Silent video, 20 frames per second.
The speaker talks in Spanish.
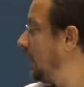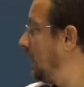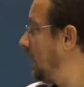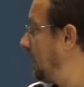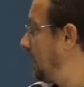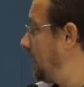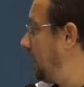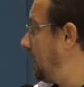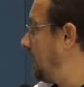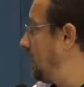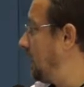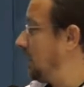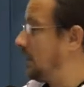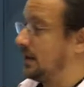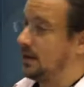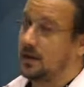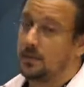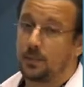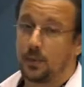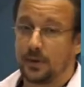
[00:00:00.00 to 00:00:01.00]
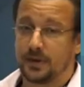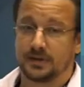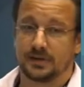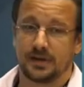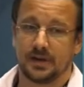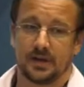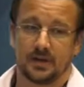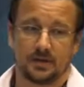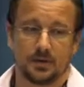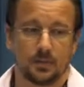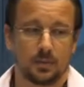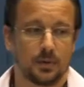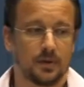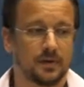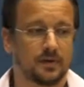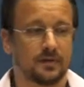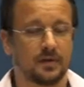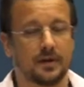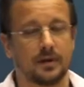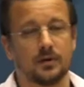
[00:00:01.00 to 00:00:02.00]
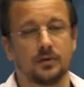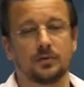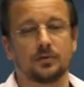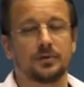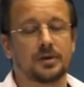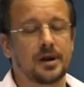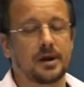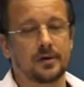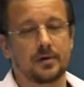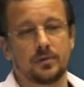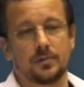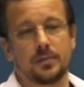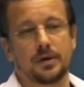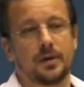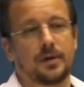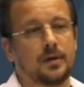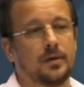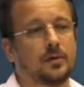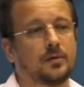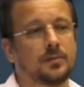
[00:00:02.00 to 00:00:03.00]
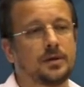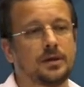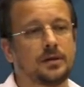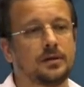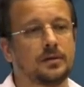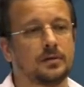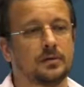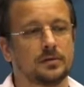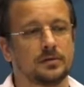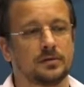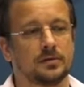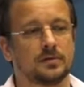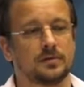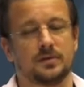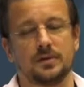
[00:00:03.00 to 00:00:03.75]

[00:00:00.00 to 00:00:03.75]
Eh, ¿Qué puede ser esto? Puede ser encontrar nombres de dominios,